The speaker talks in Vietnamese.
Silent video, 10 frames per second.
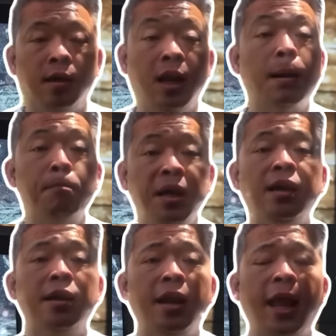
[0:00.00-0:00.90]
làm
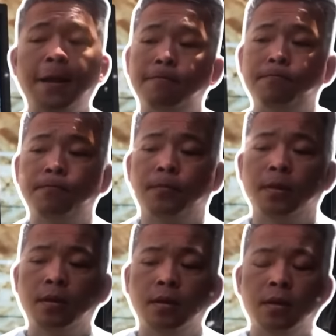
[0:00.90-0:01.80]
bia đỡ đạn.
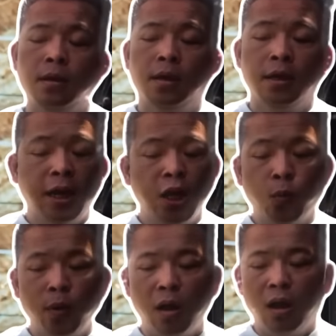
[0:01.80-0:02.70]
Khi
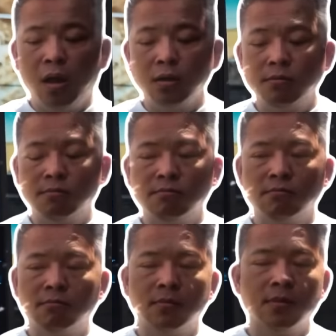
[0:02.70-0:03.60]
lúc đó
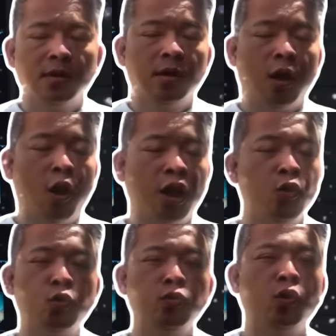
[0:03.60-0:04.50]
Họ
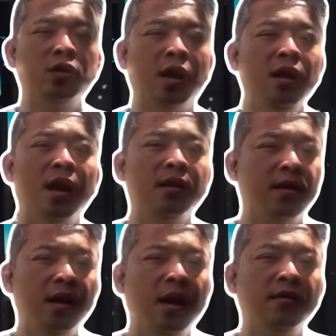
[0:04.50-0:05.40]
kêu chúng tôi tấn lên,
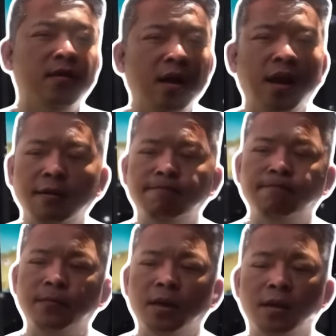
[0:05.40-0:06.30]
tấn lên, tấn lên.
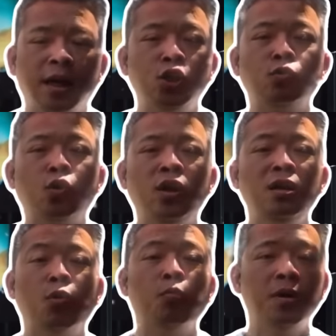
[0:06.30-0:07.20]
Khi chúng tôi
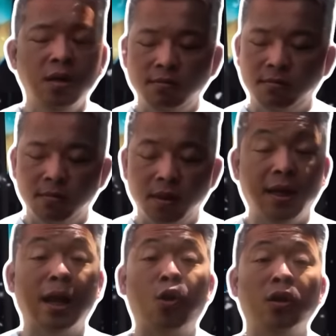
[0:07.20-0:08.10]
đi một bước
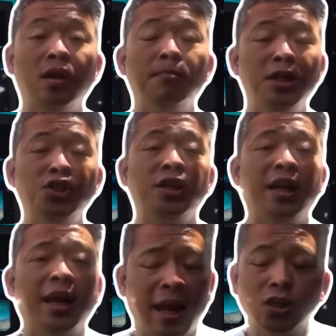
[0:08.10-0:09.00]
thì đã có những binh sĩ
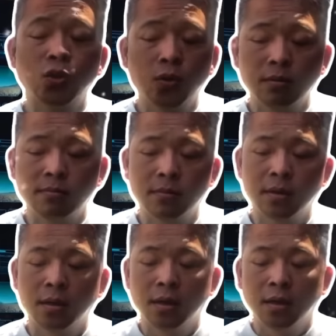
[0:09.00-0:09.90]
đã ngã xuống.
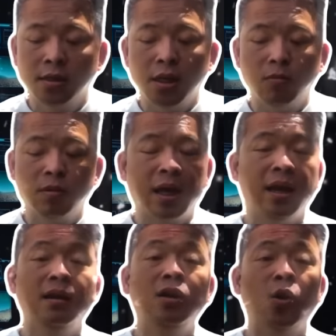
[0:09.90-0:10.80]
Trong
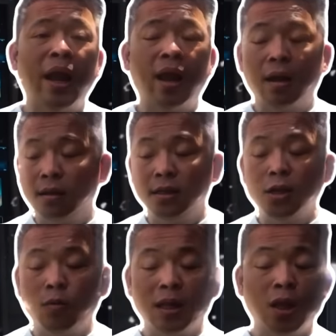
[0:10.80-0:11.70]
cái lữ đoàn,
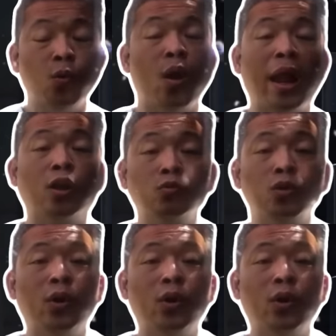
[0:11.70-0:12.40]
trong cái tiểu đoàn của chúng